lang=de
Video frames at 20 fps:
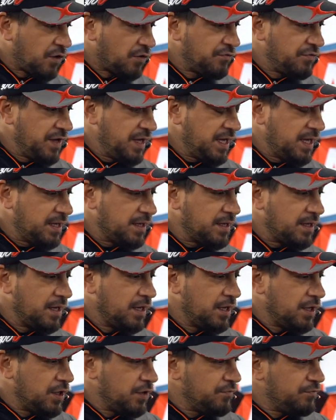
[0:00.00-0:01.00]
VW
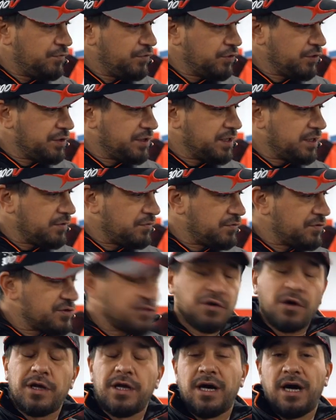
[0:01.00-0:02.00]
würde für
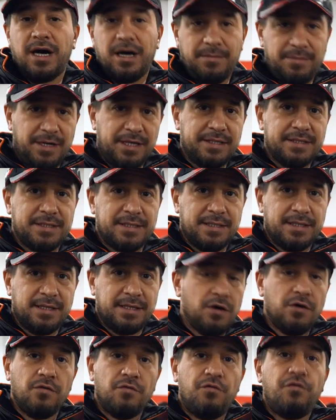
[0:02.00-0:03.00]
so eine Arbeit
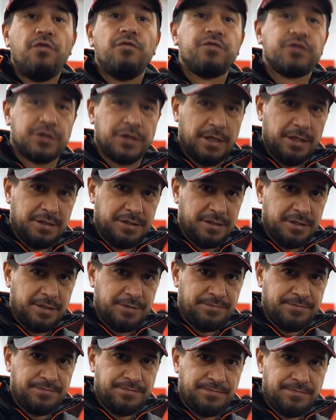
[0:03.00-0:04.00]
fünfstellig nehmen.